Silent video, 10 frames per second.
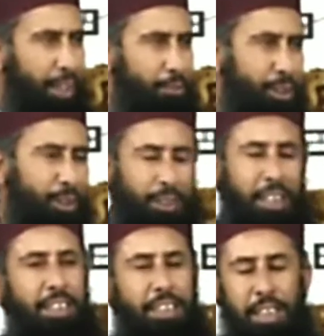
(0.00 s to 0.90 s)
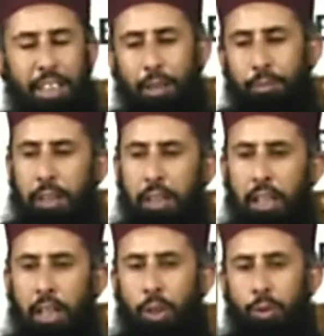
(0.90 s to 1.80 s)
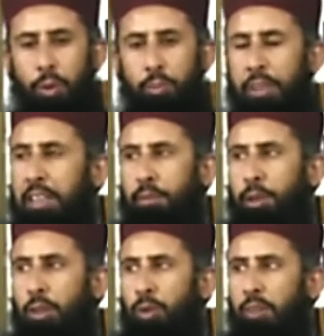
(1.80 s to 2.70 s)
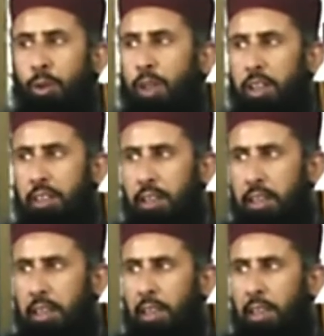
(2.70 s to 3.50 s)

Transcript: काम उसी को साझे सही कहा आपने तो मैं ये समझता हूँ कि वो डॉक्टर नहीं